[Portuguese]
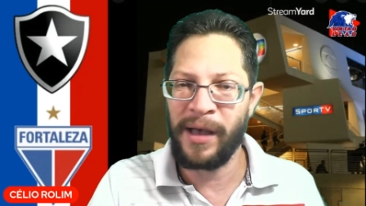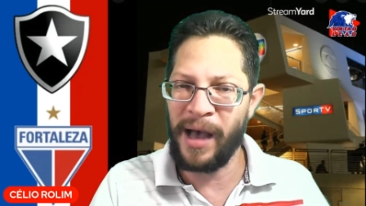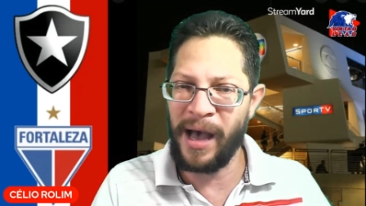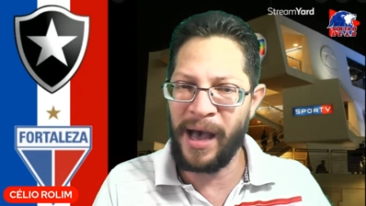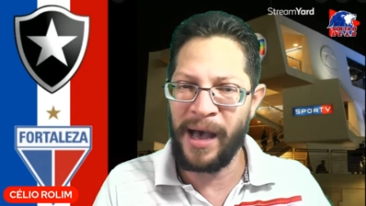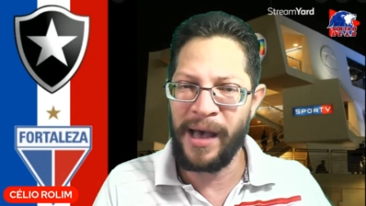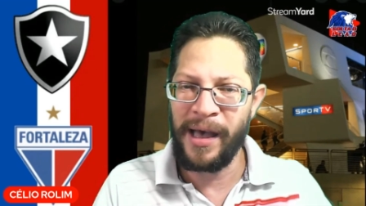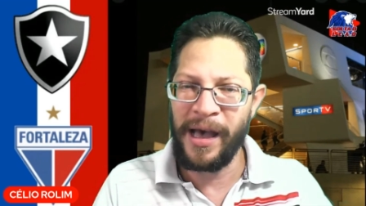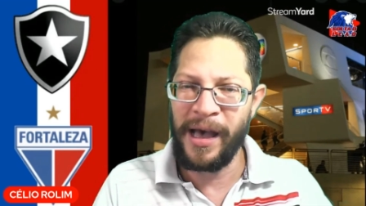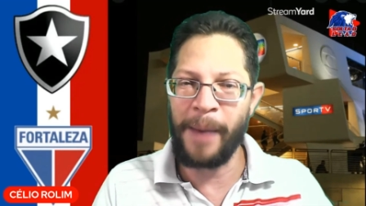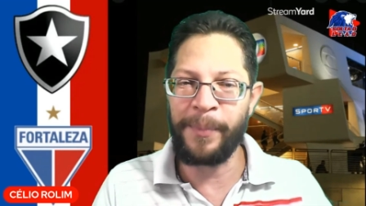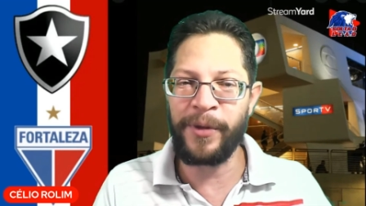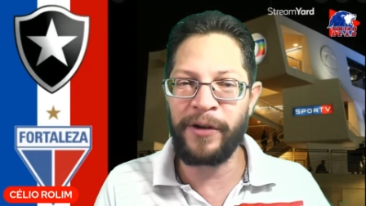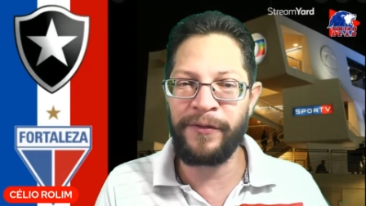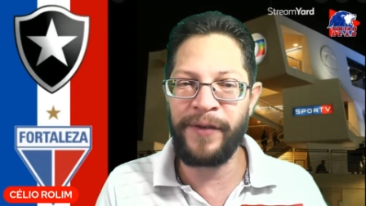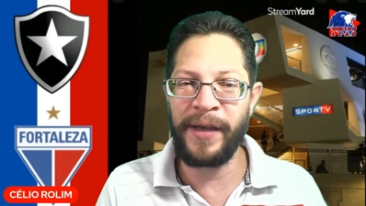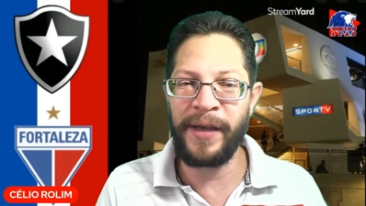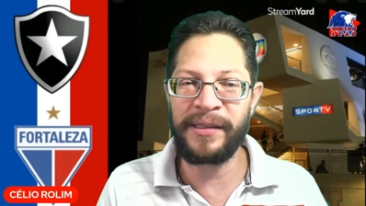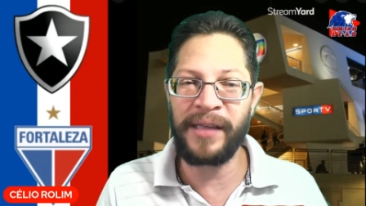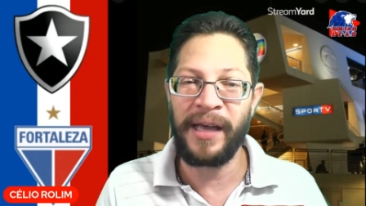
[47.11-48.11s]
Ah,
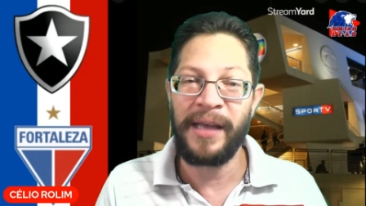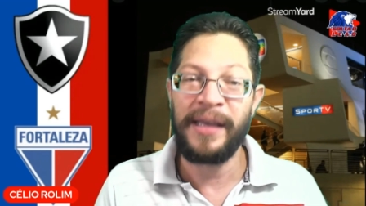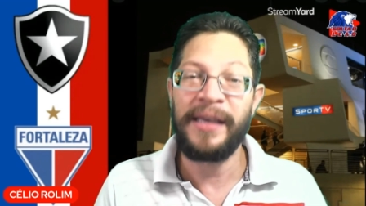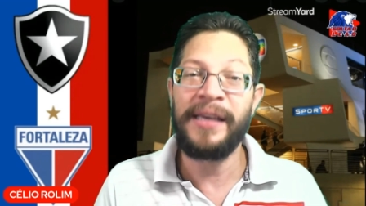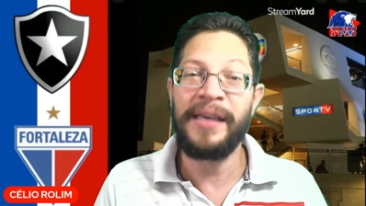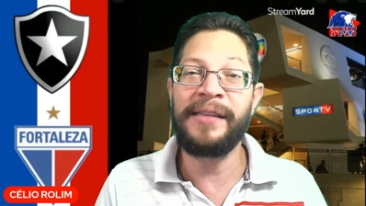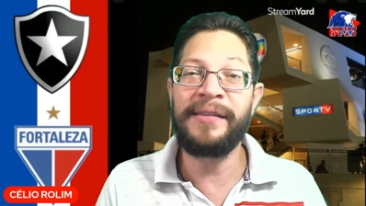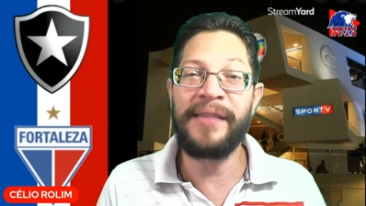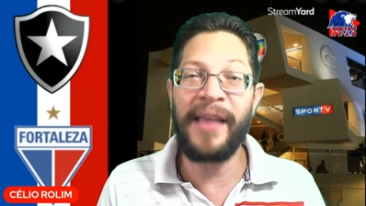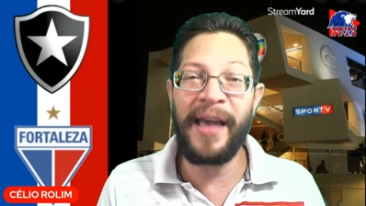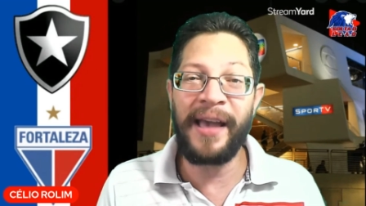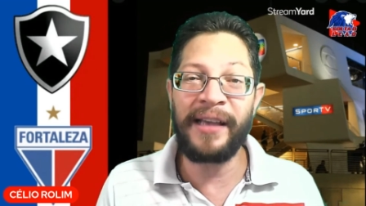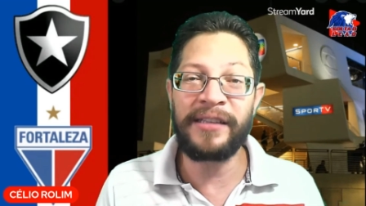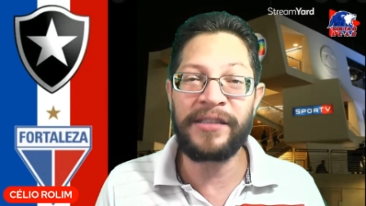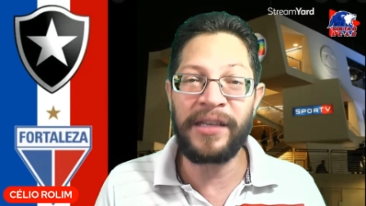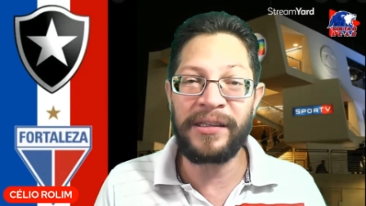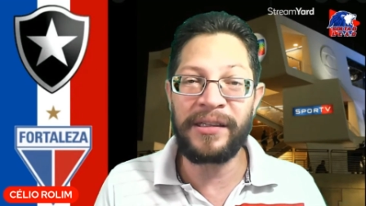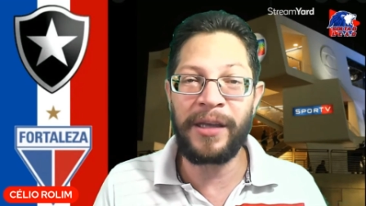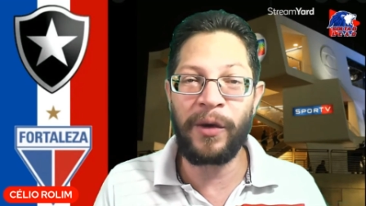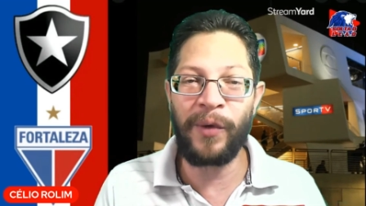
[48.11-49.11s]
aproveita e
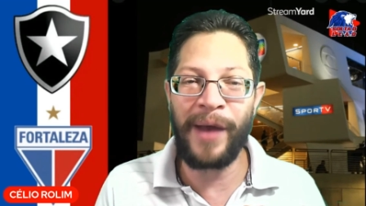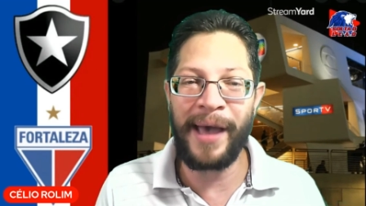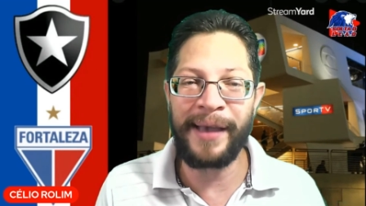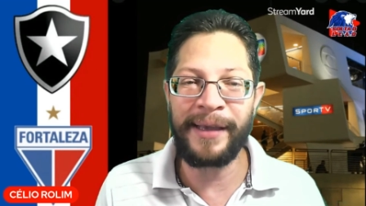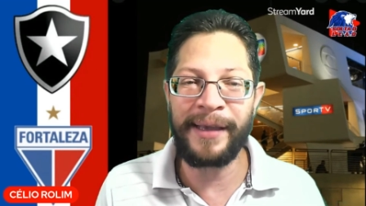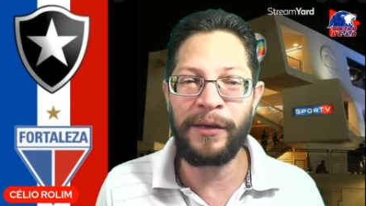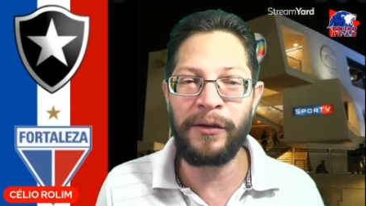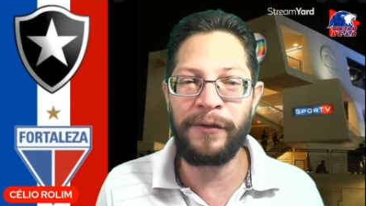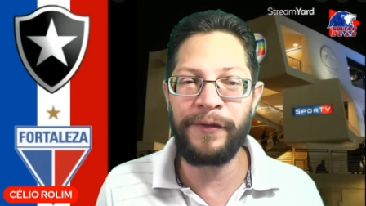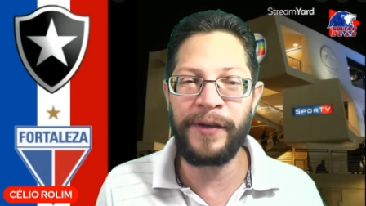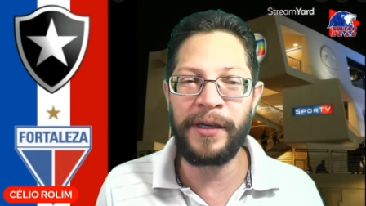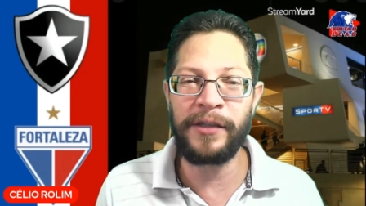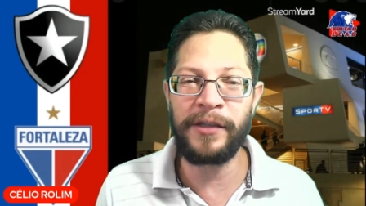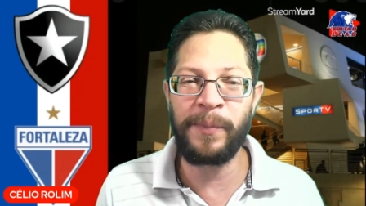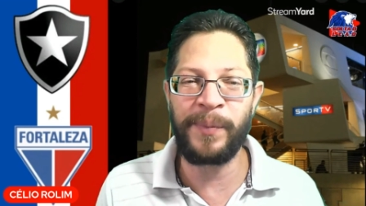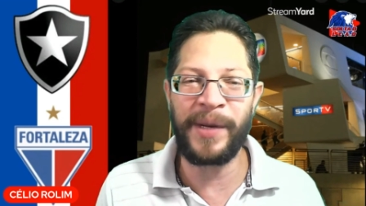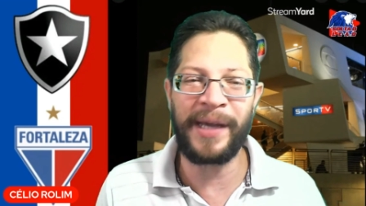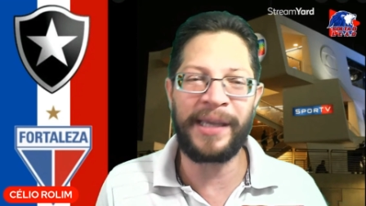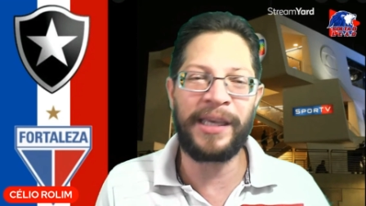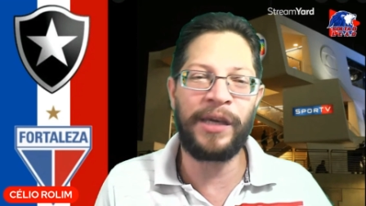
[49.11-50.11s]
deixa teu like no
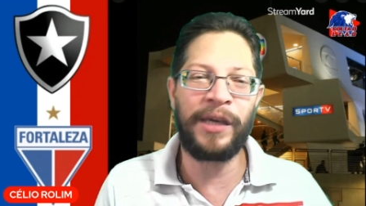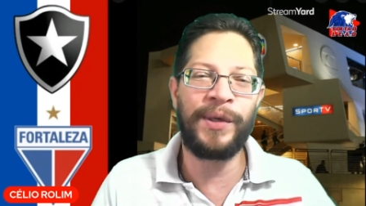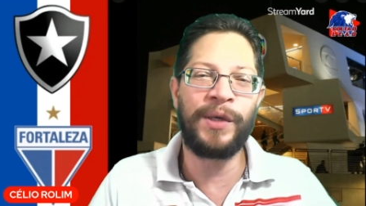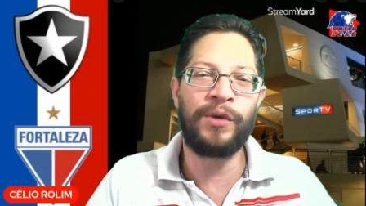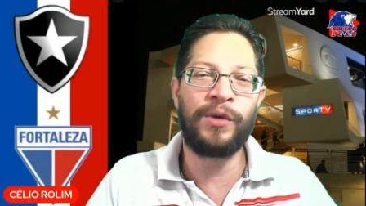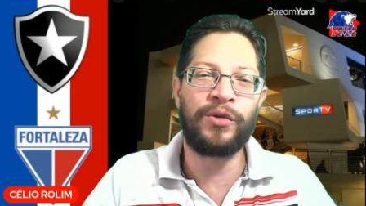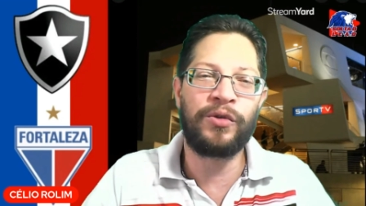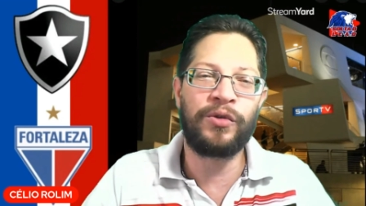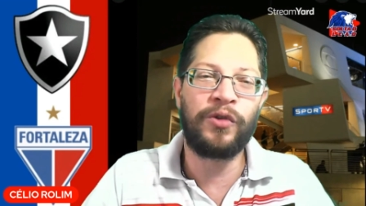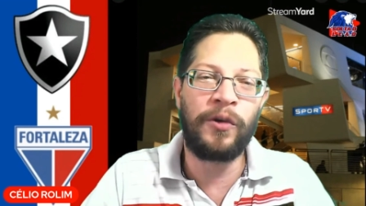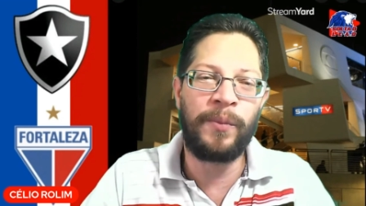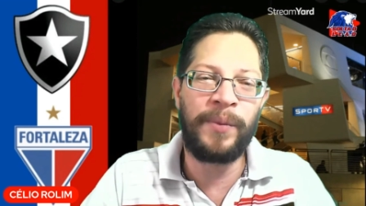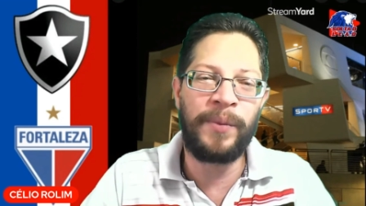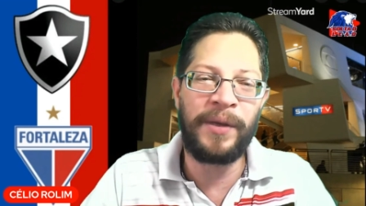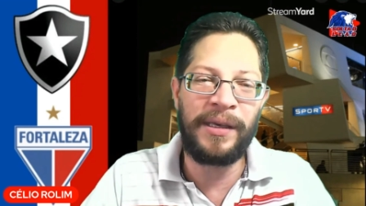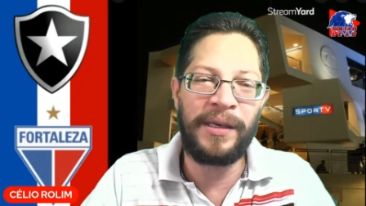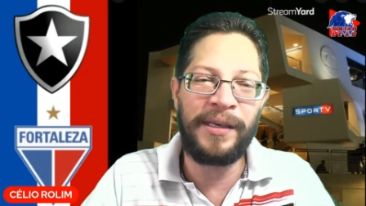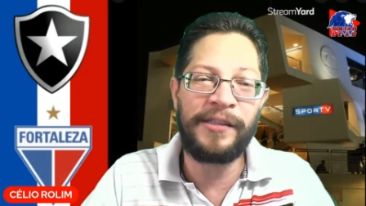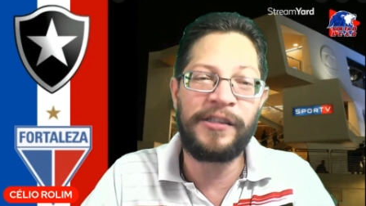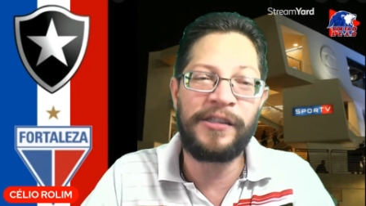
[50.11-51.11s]
vídeo para que o
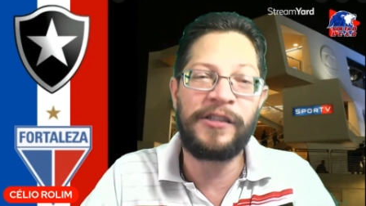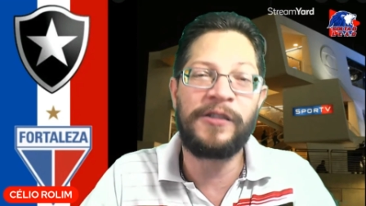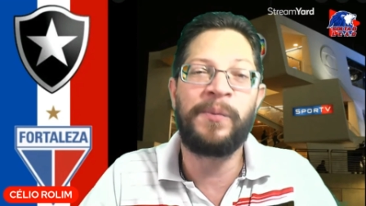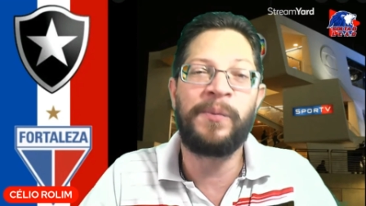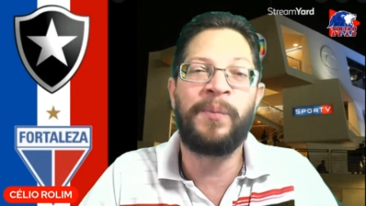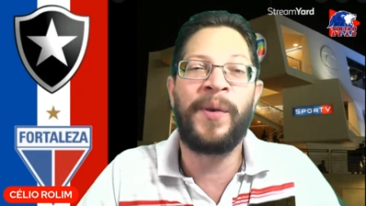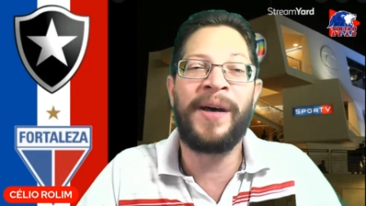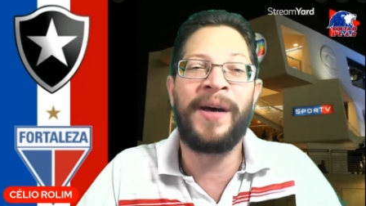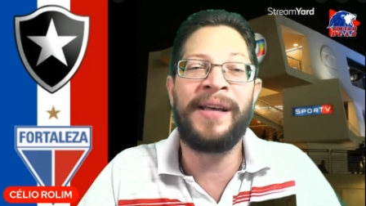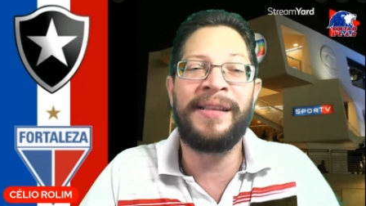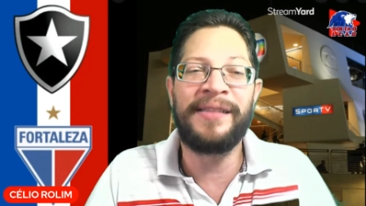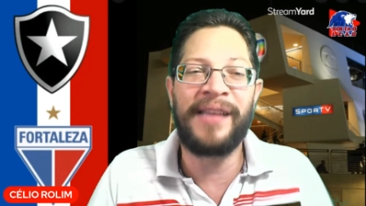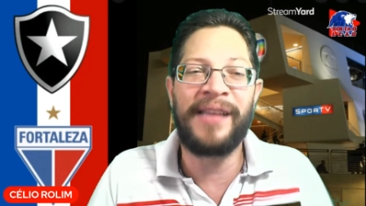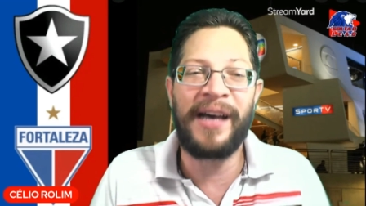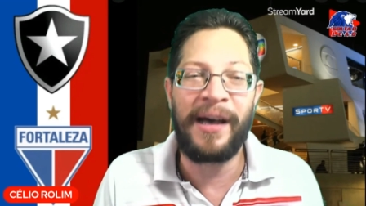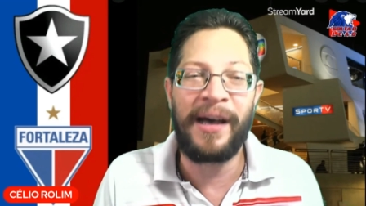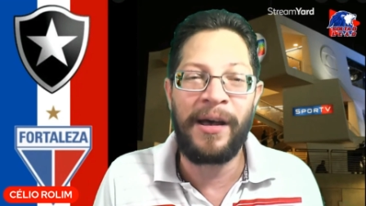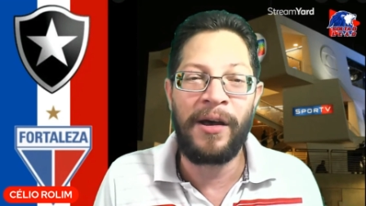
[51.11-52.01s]
YouTube expanda